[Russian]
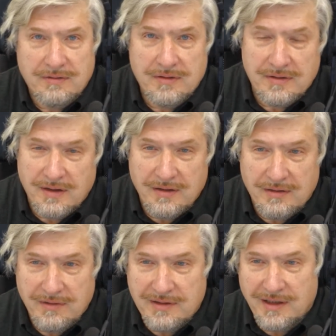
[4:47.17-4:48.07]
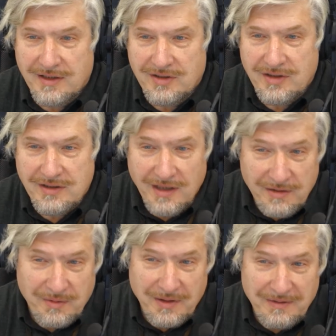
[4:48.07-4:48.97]
сталкивается каждый день,
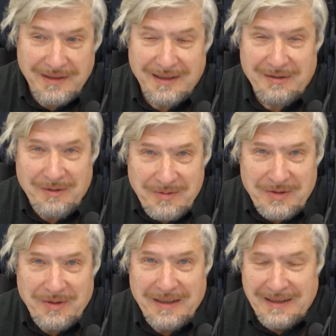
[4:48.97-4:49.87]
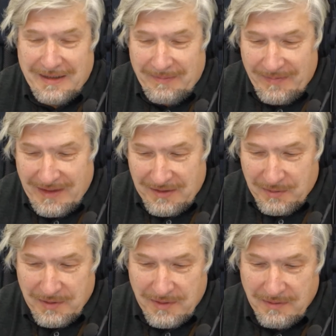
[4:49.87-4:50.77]
который говорит о том, что до
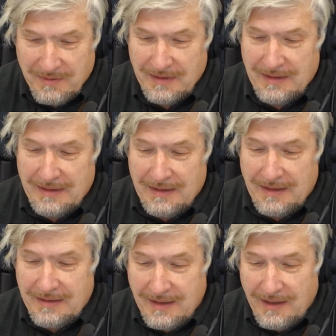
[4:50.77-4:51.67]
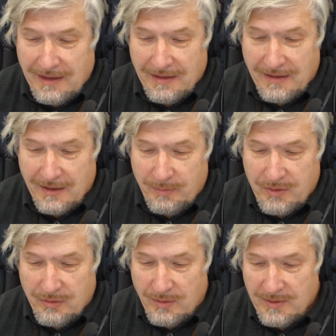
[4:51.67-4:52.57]
искусственного интеллекта как
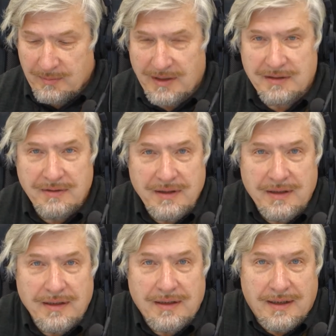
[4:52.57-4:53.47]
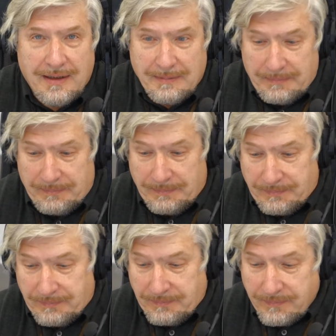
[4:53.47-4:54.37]
пешком из Москвы до Китая.
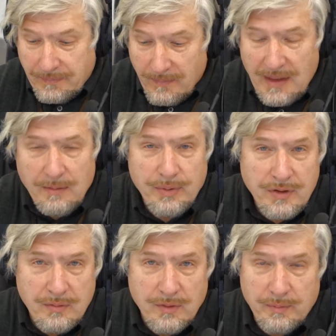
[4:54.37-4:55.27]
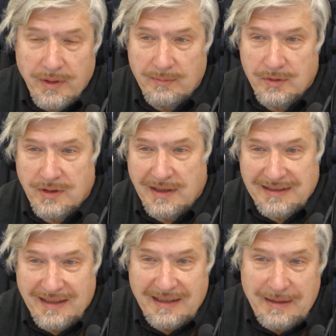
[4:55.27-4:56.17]
Почему? Потому что
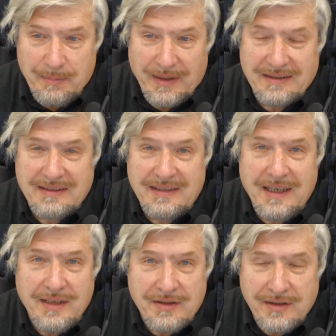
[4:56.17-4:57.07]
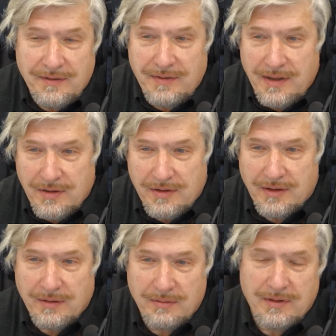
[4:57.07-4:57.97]
раз такие простейшие вещи,
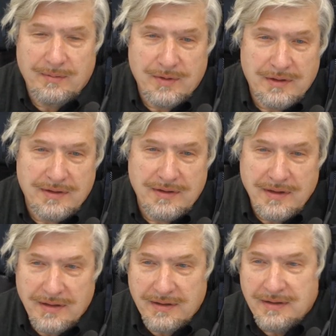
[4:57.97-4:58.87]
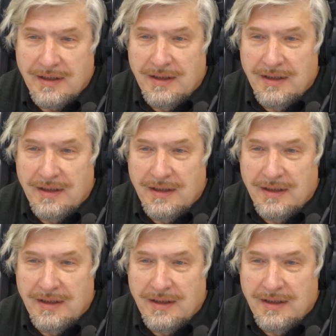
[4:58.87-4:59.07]
которые может сделать